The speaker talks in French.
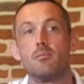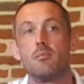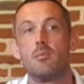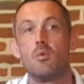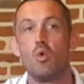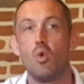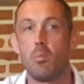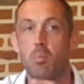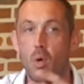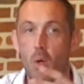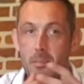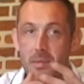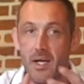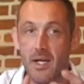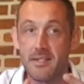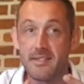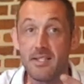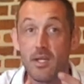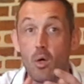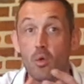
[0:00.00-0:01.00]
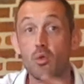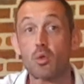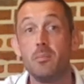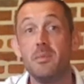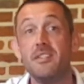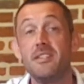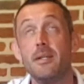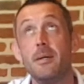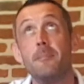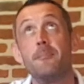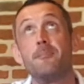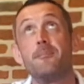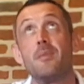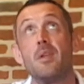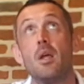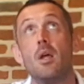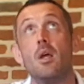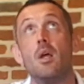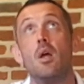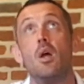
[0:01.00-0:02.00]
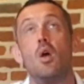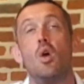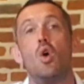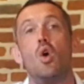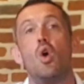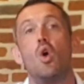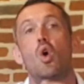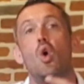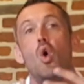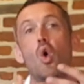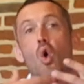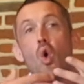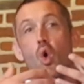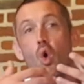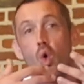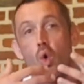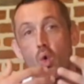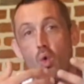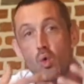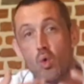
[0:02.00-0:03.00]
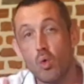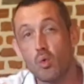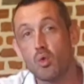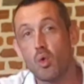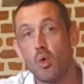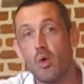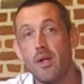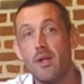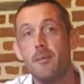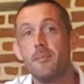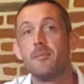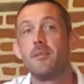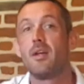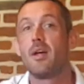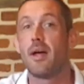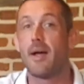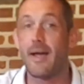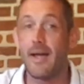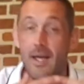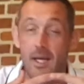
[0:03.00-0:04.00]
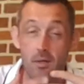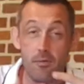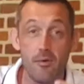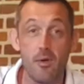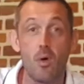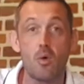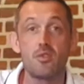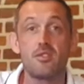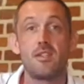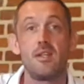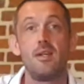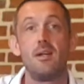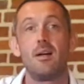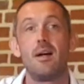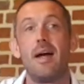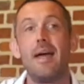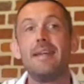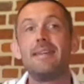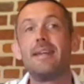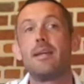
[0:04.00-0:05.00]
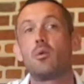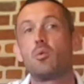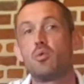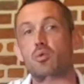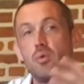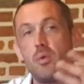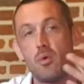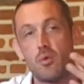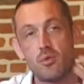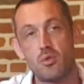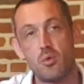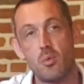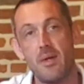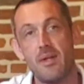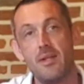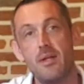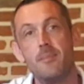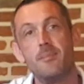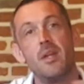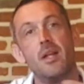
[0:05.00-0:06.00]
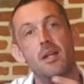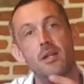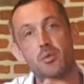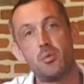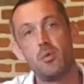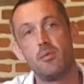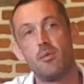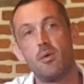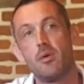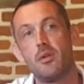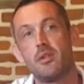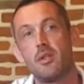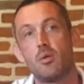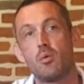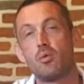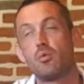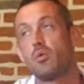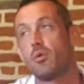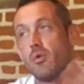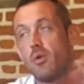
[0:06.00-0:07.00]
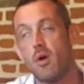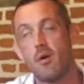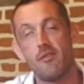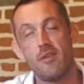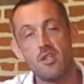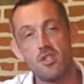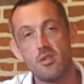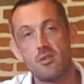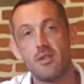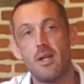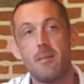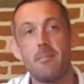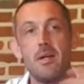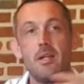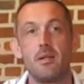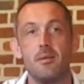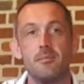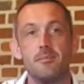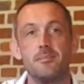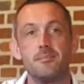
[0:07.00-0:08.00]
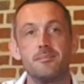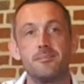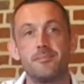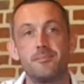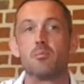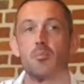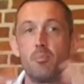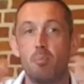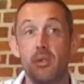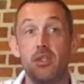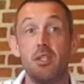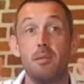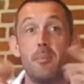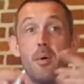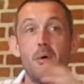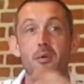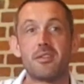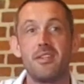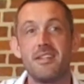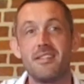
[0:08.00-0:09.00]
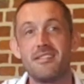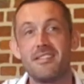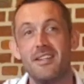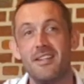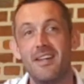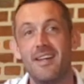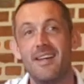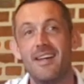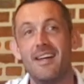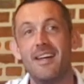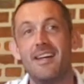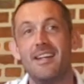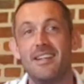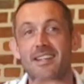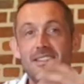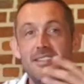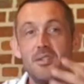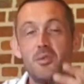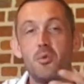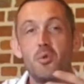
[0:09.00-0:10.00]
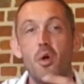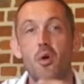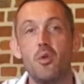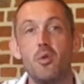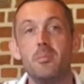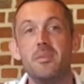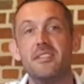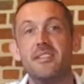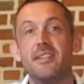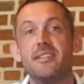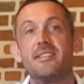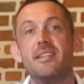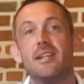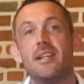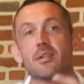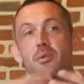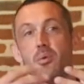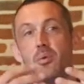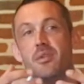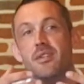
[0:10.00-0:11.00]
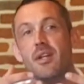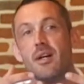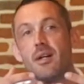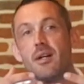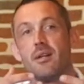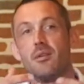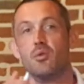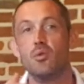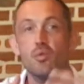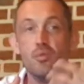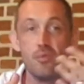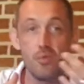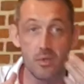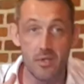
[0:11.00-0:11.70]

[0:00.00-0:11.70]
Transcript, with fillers: le premier essai randomisé, contrôlé, référencé, a été conduit en Suède et les suivants ont été conduits en Norvège et en Allemagne. Petite parenthèse, les études randomisées, c'est l'étude d'un nouveau